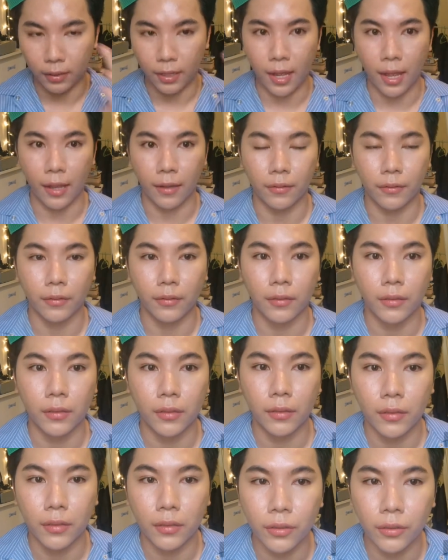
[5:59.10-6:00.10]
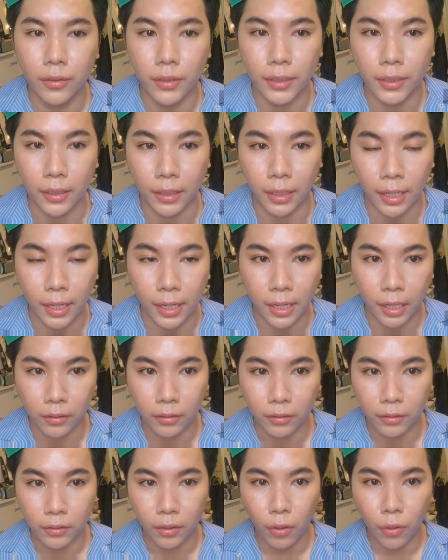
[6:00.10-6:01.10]
อ่ะดูหนึ่งข้าง
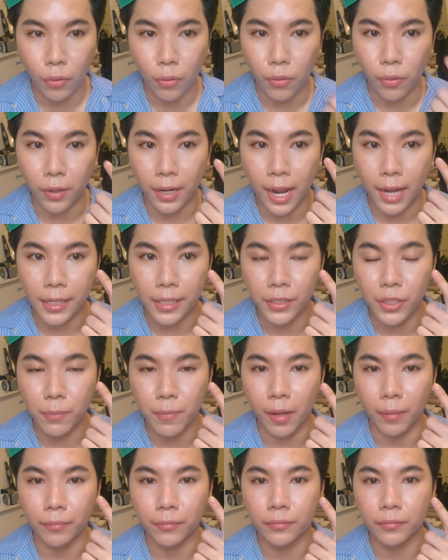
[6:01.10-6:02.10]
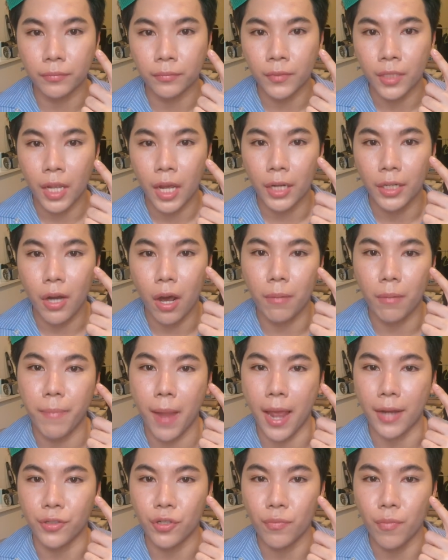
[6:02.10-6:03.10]
โอ้โหข้างนี้ดูแบบ นอ
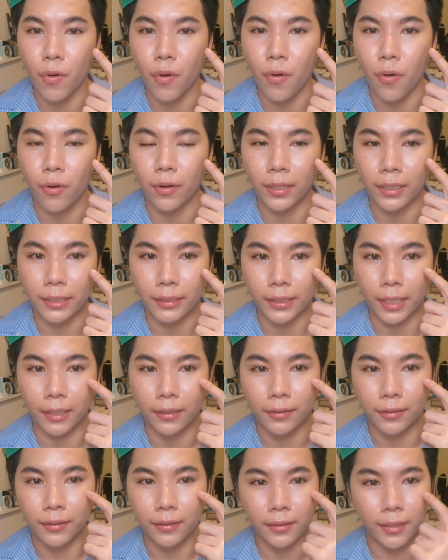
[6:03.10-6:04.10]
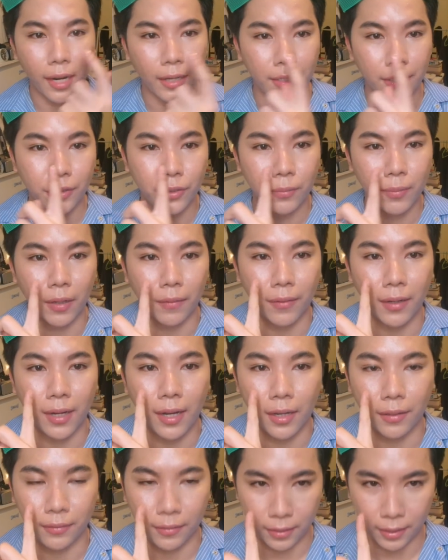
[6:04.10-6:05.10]
8ชั่วโมงอะไรเงี้ย ข้างนี้ดูแบบว่า
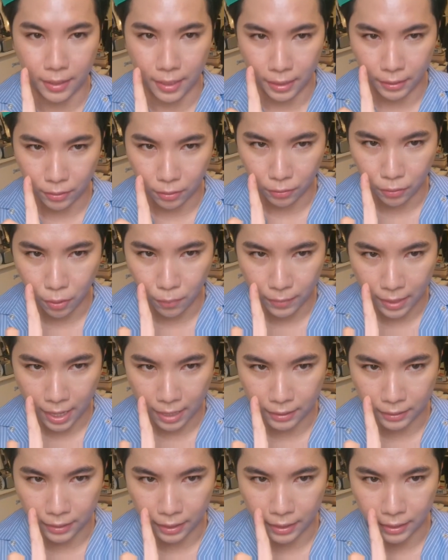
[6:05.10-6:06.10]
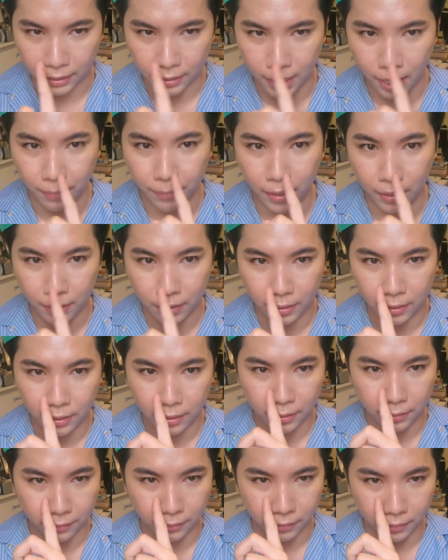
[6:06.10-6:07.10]
อ่ะอะไรต้องก้มหน้าถึงจะเห็นชัดไหม
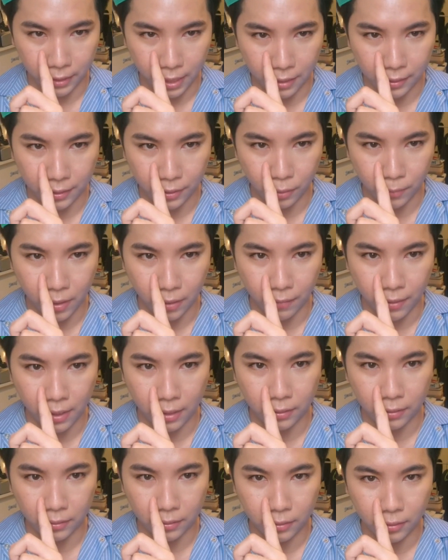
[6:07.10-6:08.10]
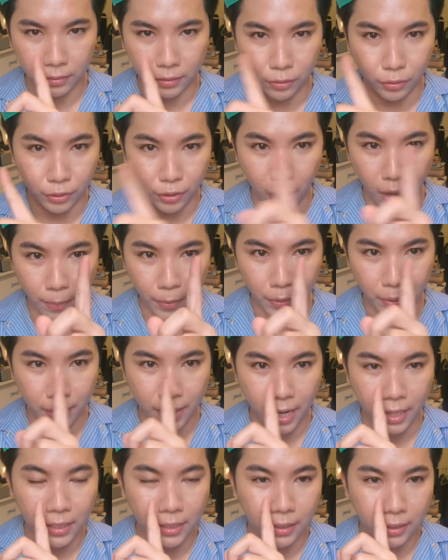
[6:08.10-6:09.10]
ข้างนี้ดูแบบว่า ดูจอไปด้วย
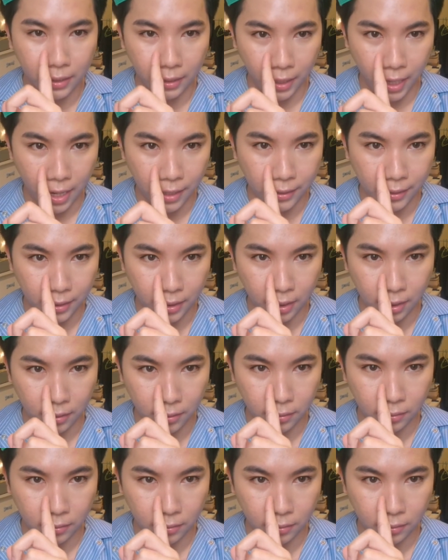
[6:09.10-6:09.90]
นะข้างนี้ก็